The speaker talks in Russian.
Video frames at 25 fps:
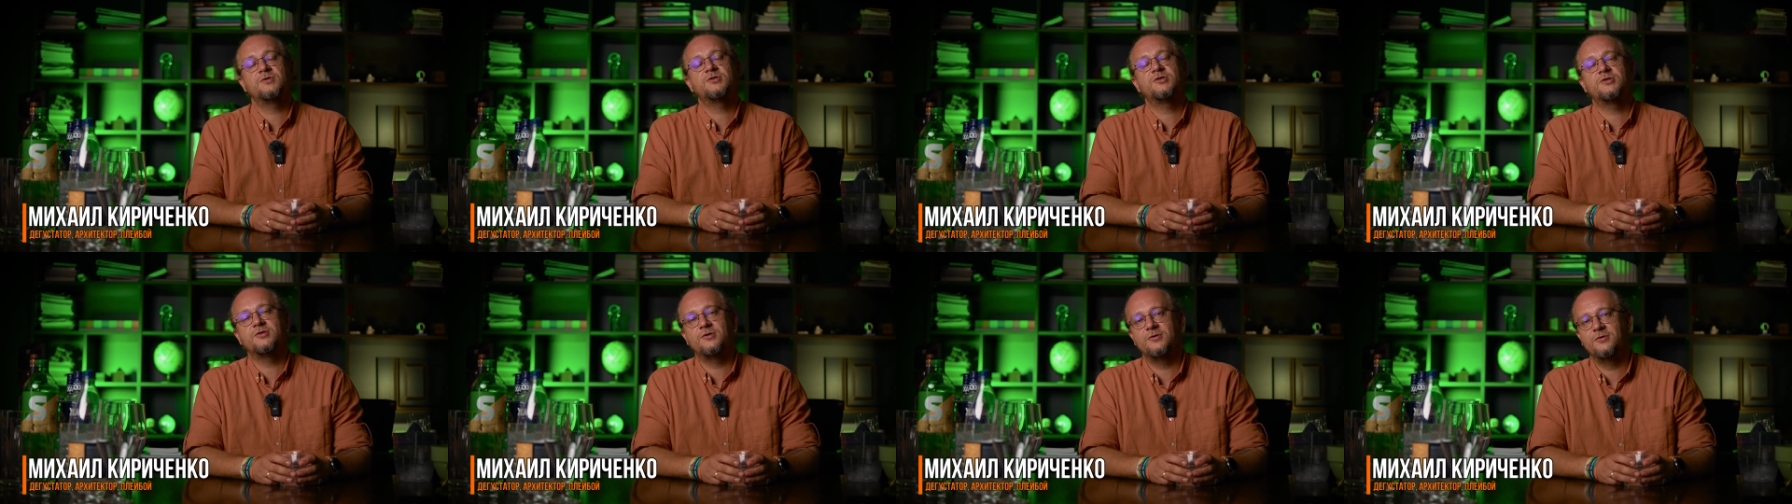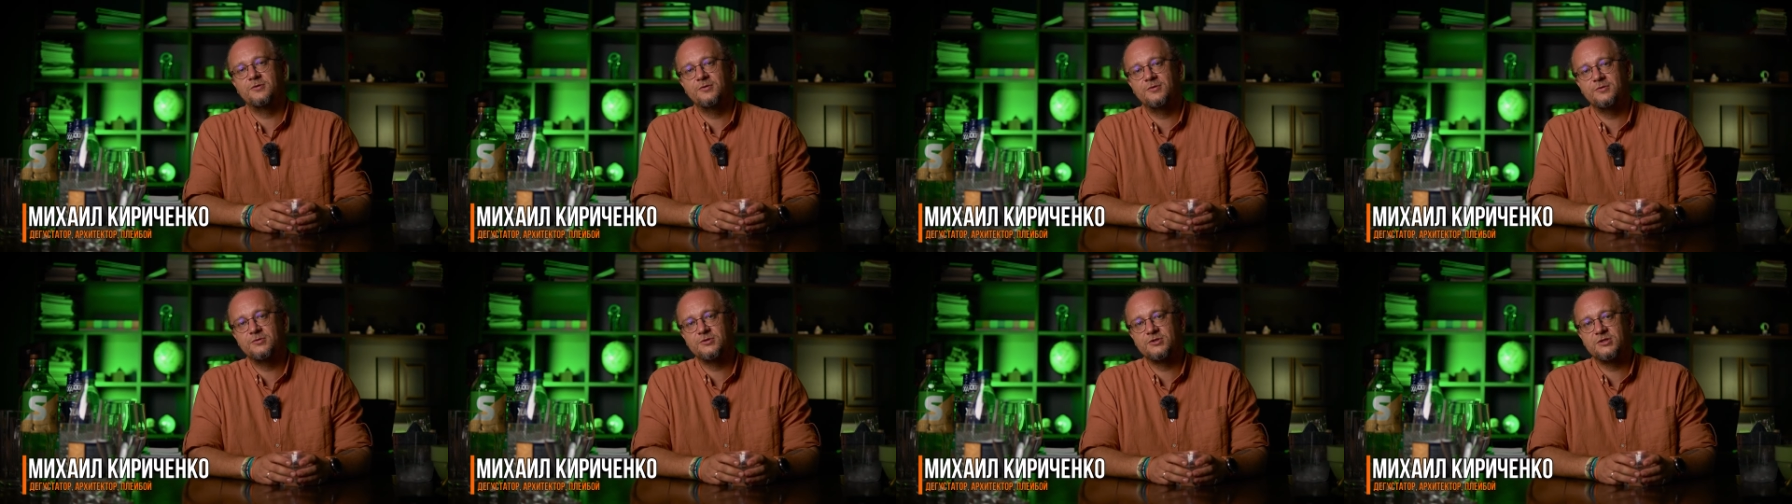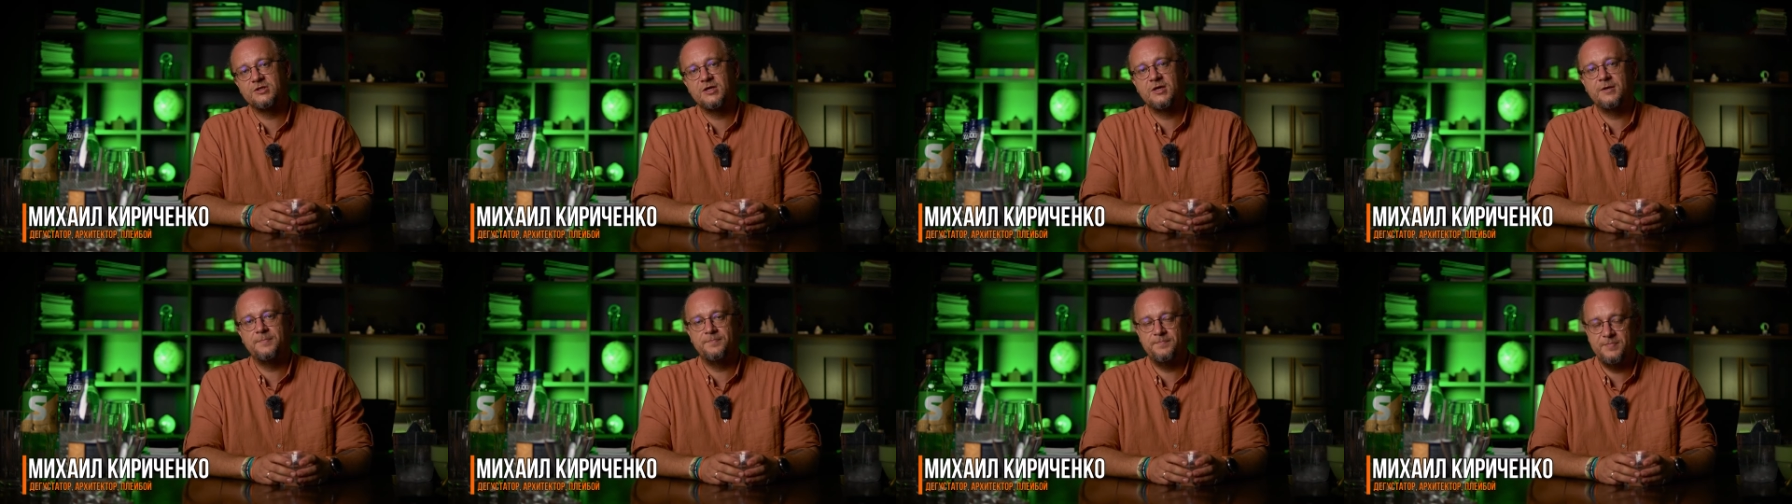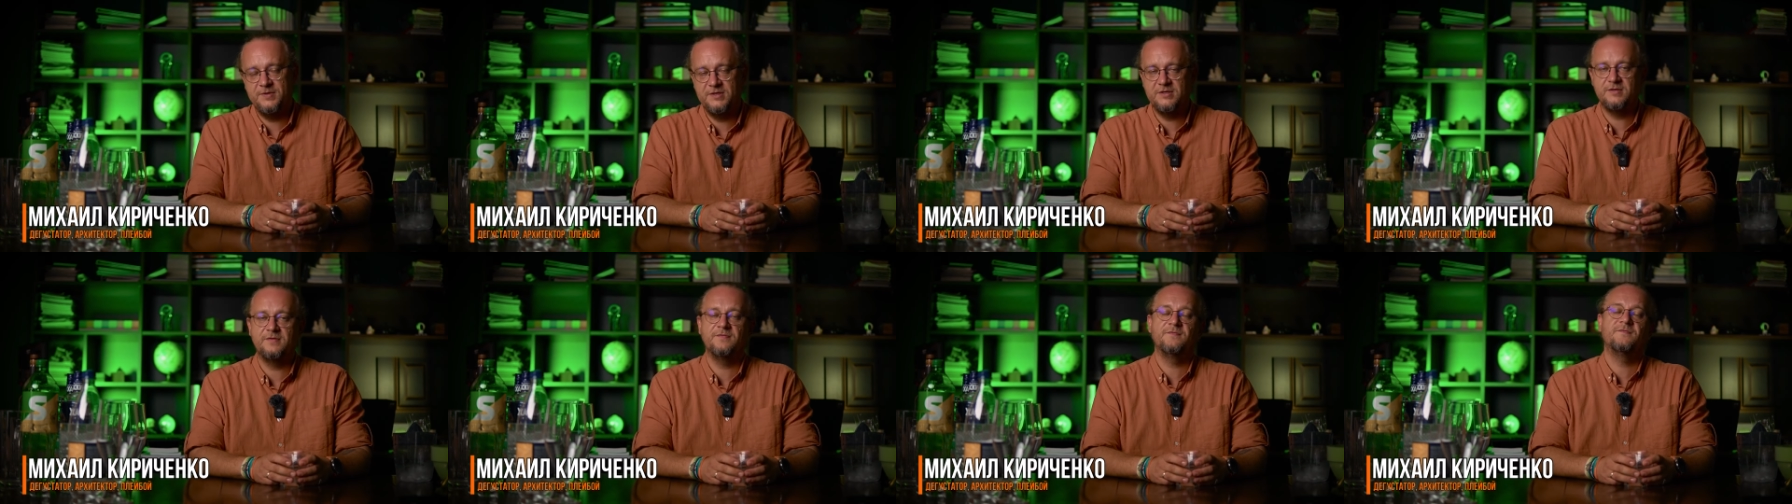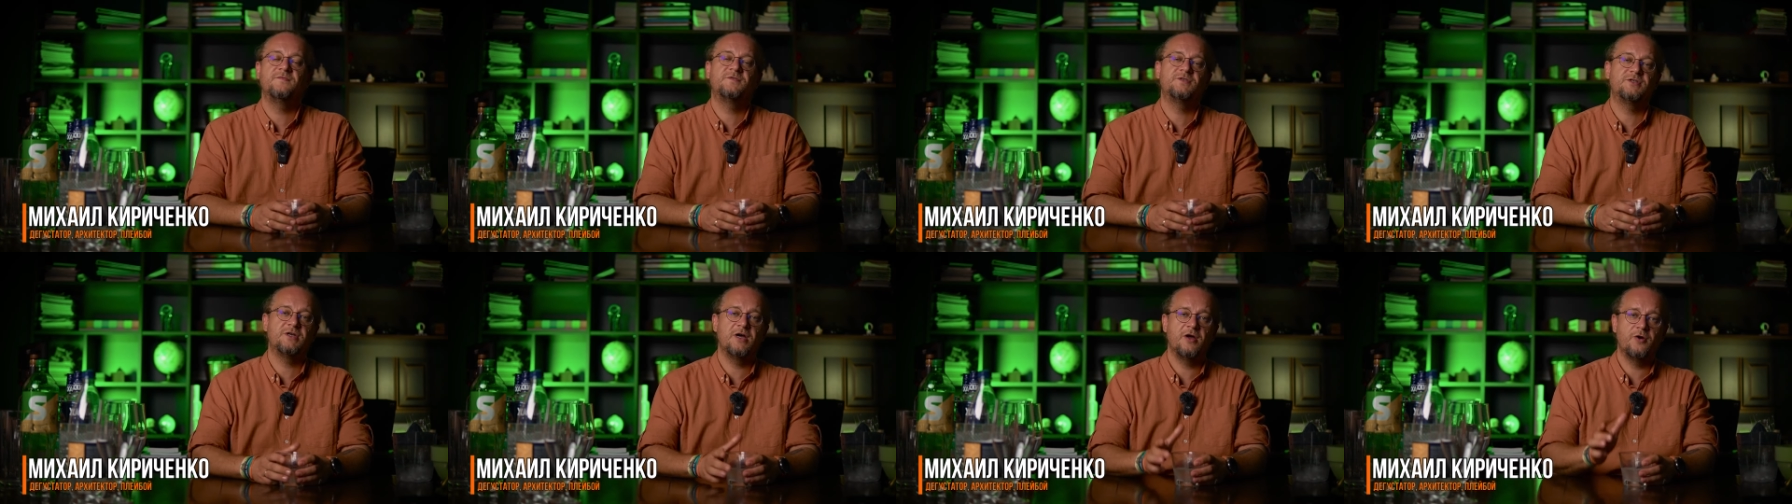что нужно пить
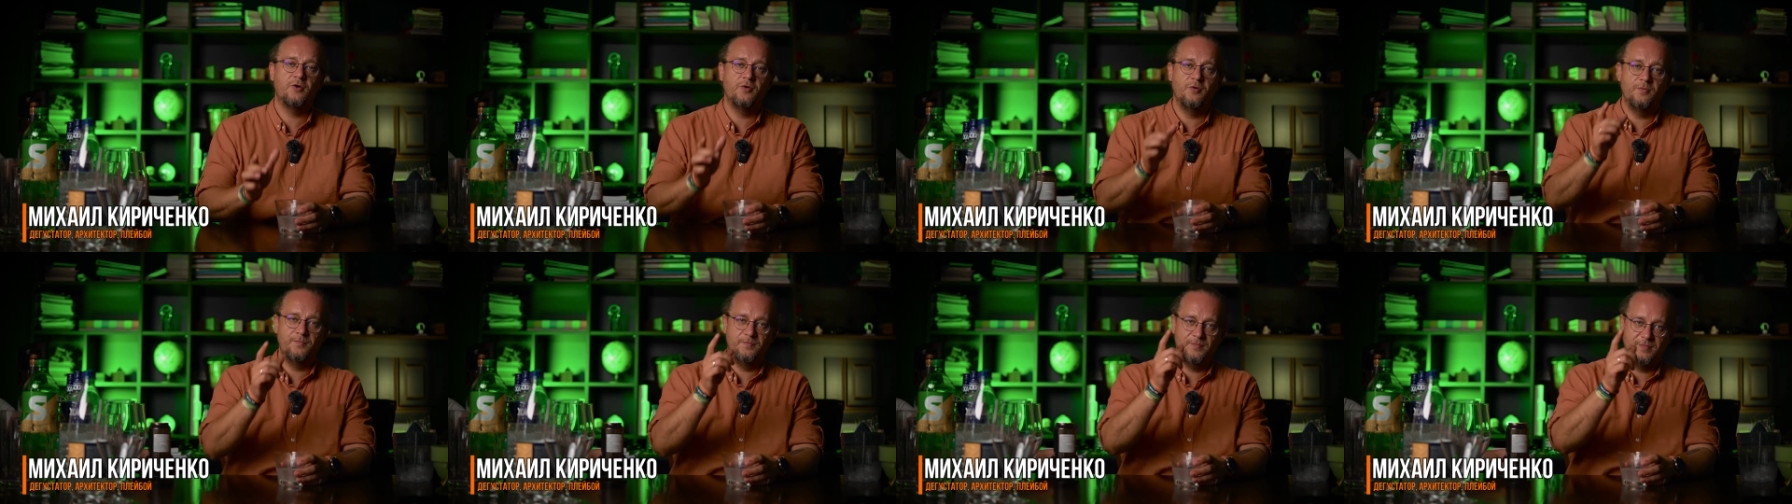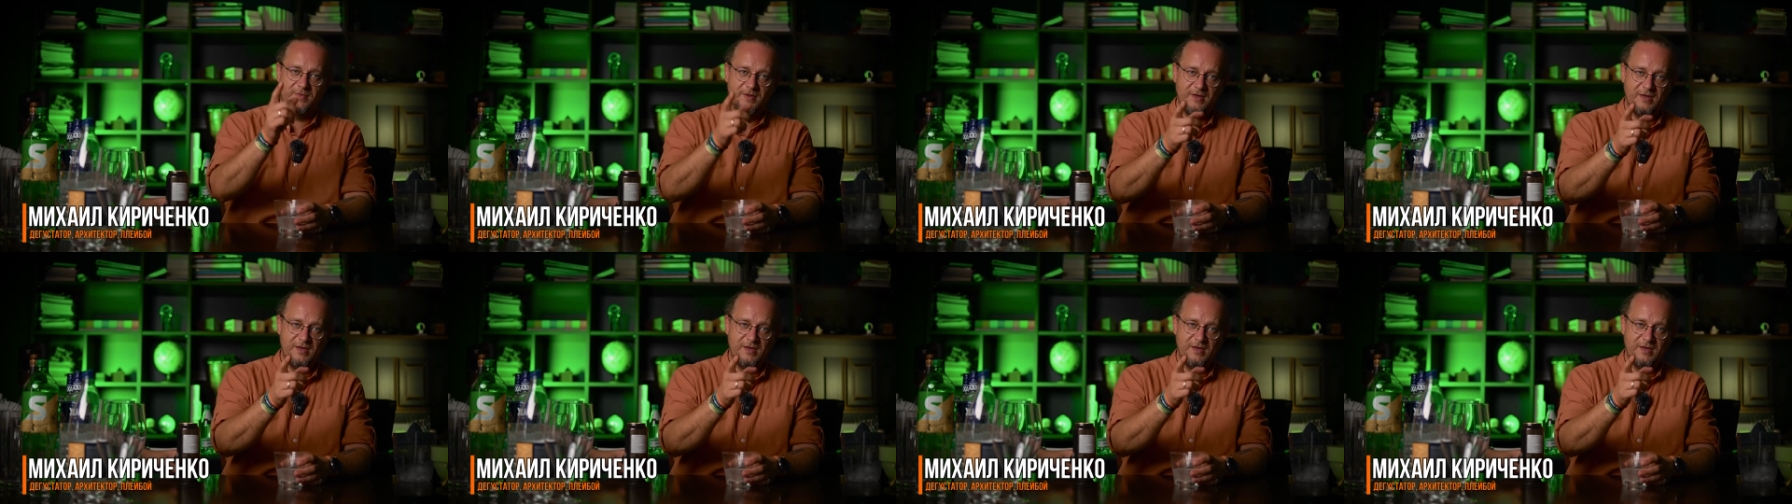в жару.